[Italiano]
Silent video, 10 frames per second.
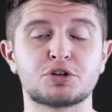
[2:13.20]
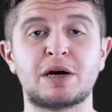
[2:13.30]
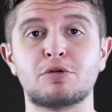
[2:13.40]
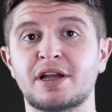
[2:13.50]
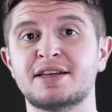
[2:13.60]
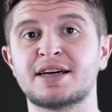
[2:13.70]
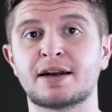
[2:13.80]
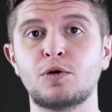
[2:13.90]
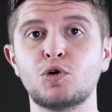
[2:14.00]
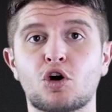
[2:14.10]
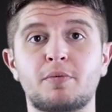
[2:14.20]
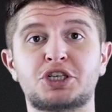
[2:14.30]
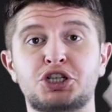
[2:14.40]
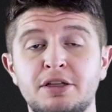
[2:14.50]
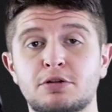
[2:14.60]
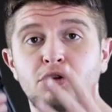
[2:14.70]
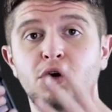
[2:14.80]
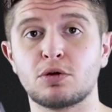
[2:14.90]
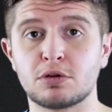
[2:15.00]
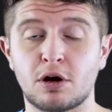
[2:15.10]
possiamo utilizzarne uno come centro di
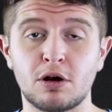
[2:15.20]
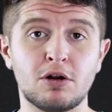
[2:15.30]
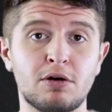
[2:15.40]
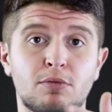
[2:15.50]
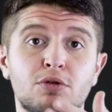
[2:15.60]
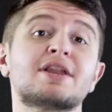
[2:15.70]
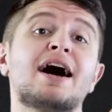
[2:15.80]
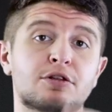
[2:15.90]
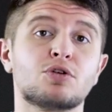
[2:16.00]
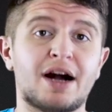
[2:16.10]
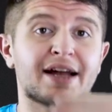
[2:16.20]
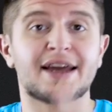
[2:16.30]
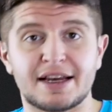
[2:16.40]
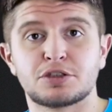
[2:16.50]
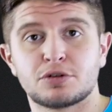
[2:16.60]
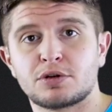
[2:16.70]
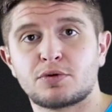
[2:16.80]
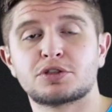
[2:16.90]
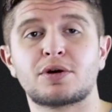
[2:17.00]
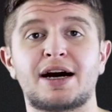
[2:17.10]
controllo montato anch'esso in
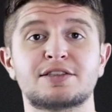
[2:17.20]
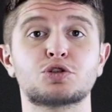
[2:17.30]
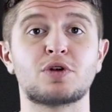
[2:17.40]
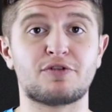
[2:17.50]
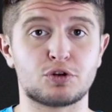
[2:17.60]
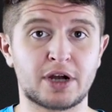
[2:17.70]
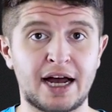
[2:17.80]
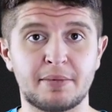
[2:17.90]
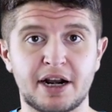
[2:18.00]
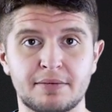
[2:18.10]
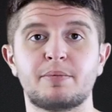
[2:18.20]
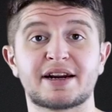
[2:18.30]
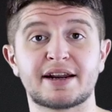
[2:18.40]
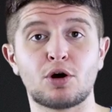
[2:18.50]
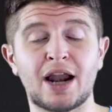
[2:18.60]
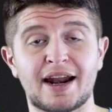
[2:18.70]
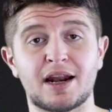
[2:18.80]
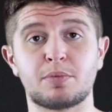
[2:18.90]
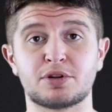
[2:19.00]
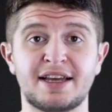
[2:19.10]
questo caso sulla fotocamera per regolare
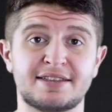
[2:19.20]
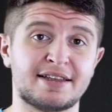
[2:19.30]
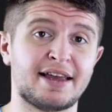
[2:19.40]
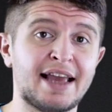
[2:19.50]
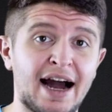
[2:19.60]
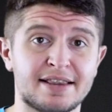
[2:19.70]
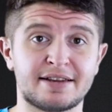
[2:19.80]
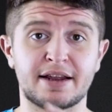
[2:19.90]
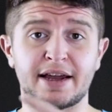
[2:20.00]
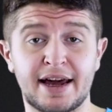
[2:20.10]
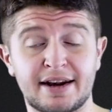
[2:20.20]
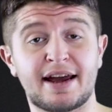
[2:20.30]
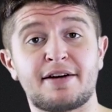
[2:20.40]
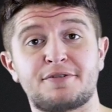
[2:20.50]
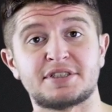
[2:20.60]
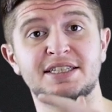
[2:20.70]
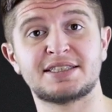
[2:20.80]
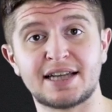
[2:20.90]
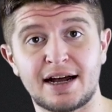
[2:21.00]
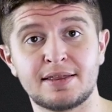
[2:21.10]
le potenze degli altri
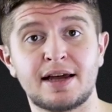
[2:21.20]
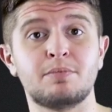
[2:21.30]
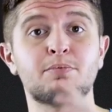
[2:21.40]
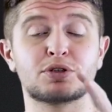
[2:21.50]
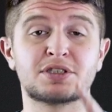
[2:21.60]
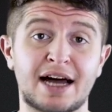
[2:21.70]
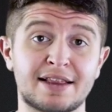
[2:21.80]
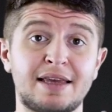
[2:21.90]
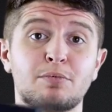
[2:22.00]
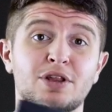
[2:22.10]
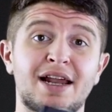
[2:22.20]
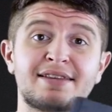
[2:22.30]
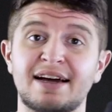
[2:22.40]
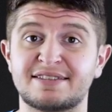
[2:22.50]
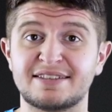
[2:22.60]
RF60 impostati in modalità